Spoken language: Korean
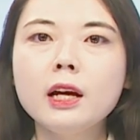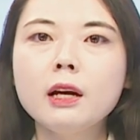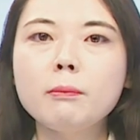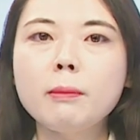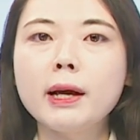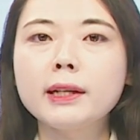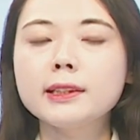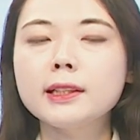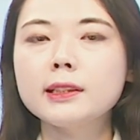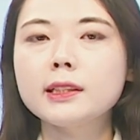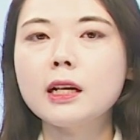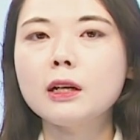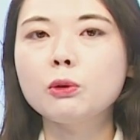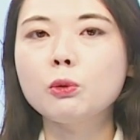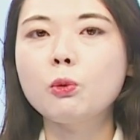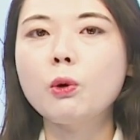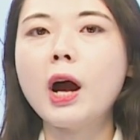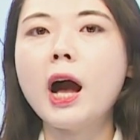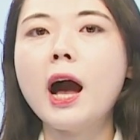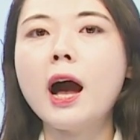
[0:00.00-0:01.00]

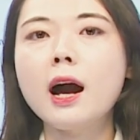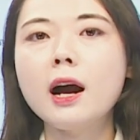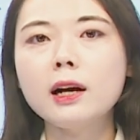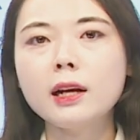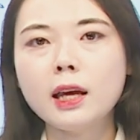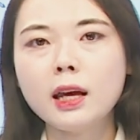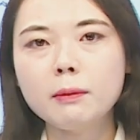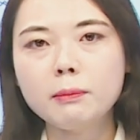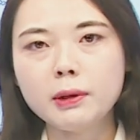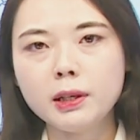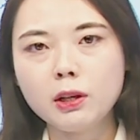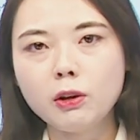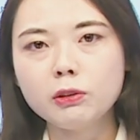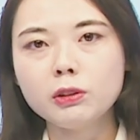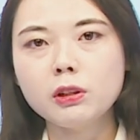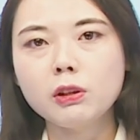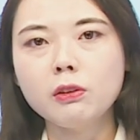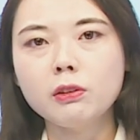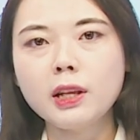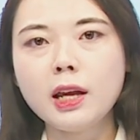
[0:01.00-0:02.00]
백사장으로 강하게
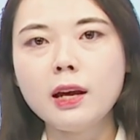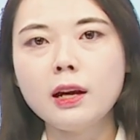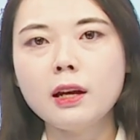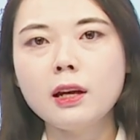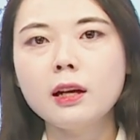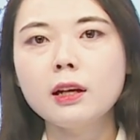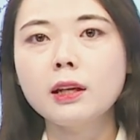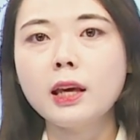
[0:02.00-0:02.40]
밀려들거나